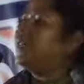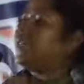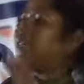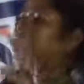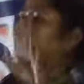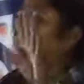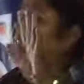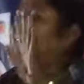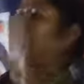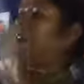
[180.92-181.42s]

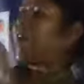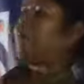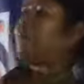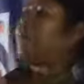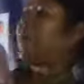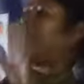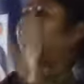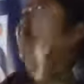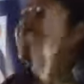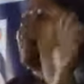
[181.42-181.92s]
সেটা
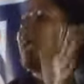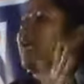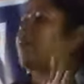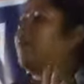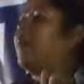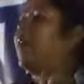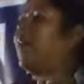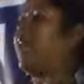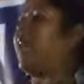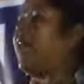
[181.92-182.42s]
থাকবে কি
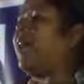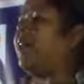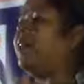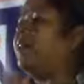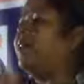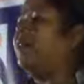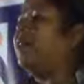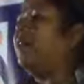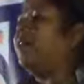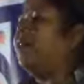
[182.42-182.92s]
থাকবে না
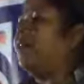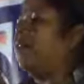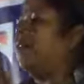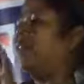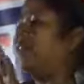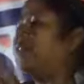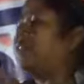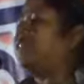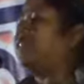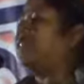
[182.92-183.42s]

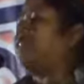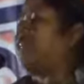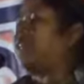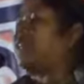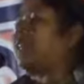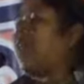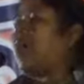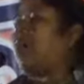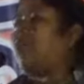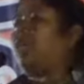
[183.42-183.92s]

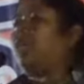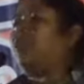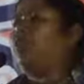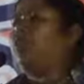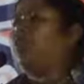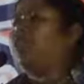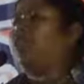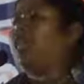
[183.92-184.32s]
তাও কিন্তু